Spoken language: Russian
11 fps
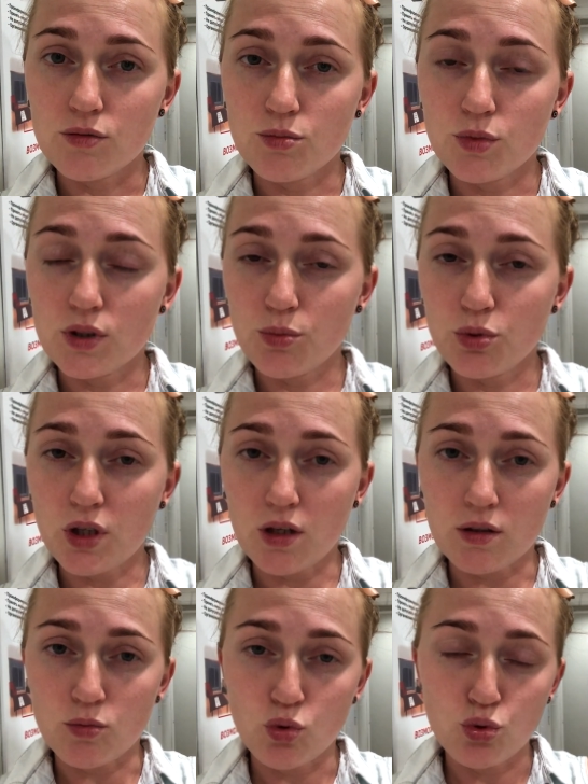Мы написали
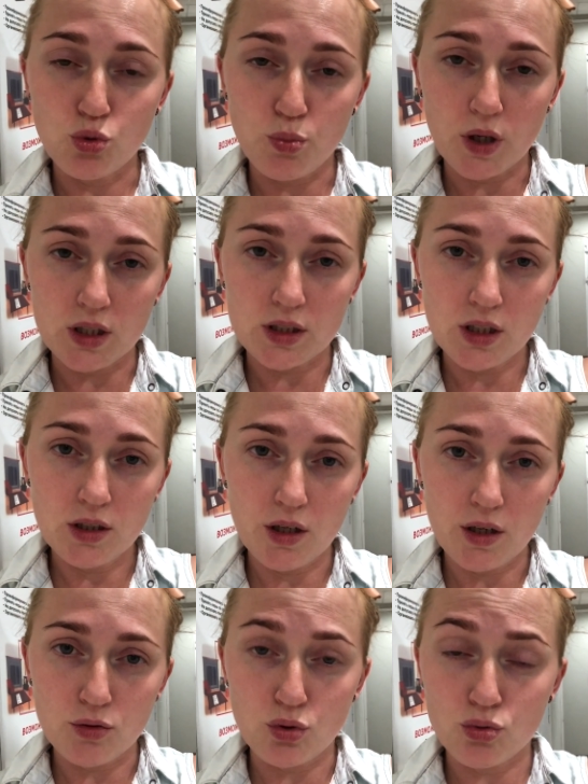там кучу показателей,
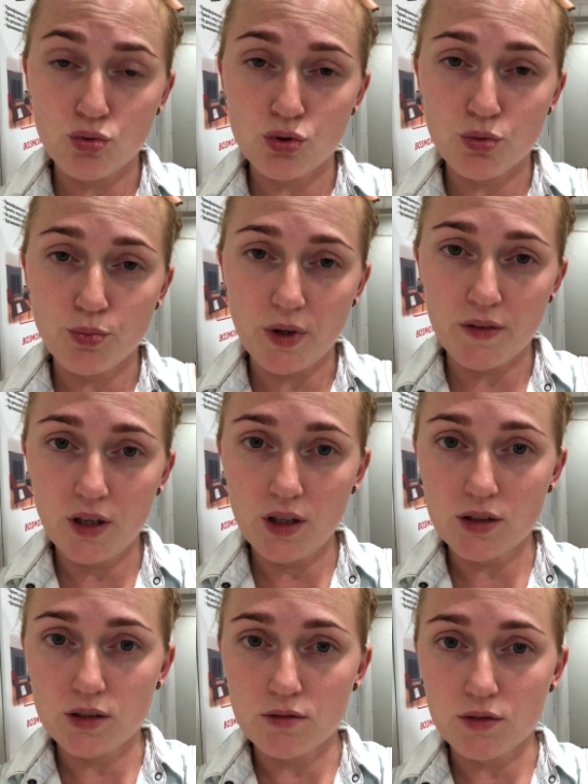которые нужно
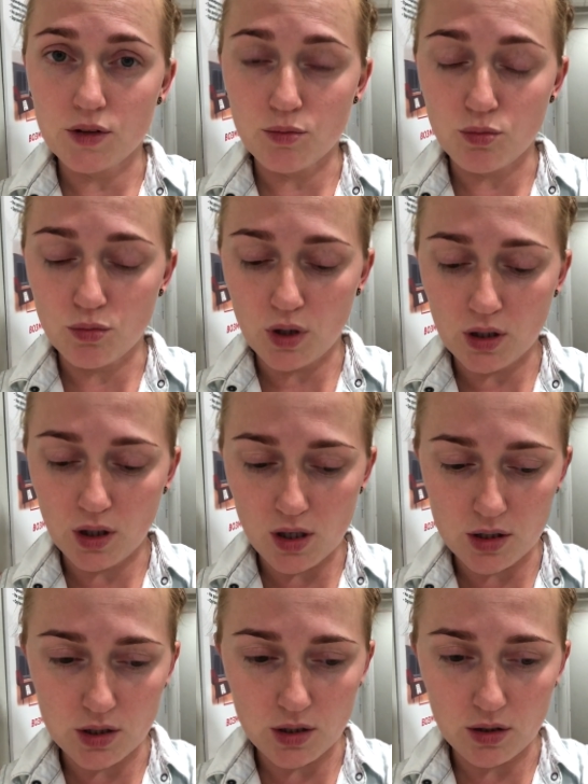проверить в этом
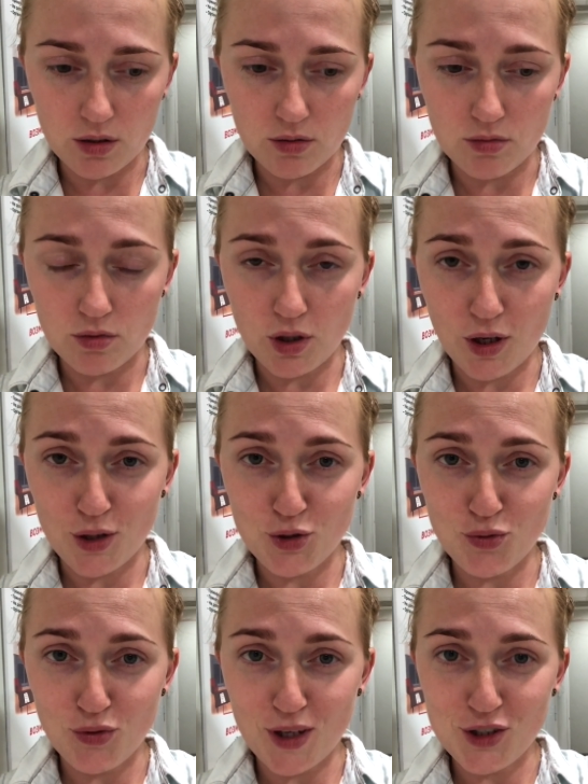анализе. И такая
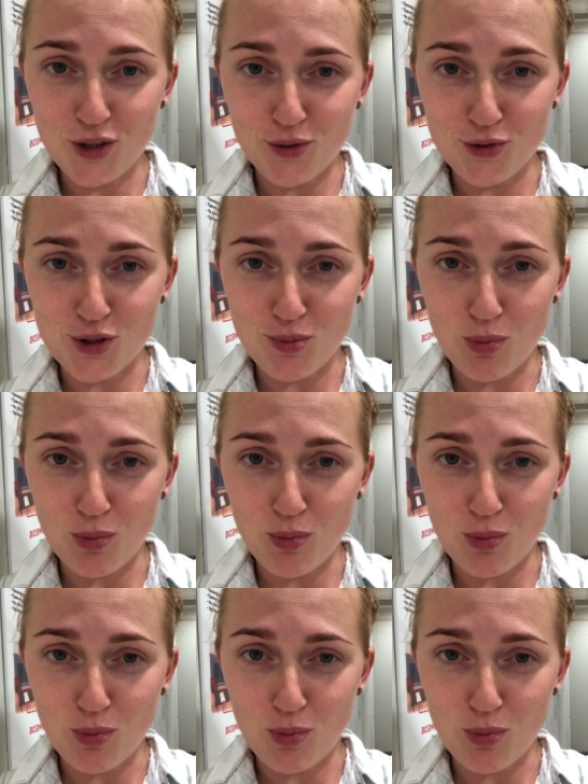еще врач хорошая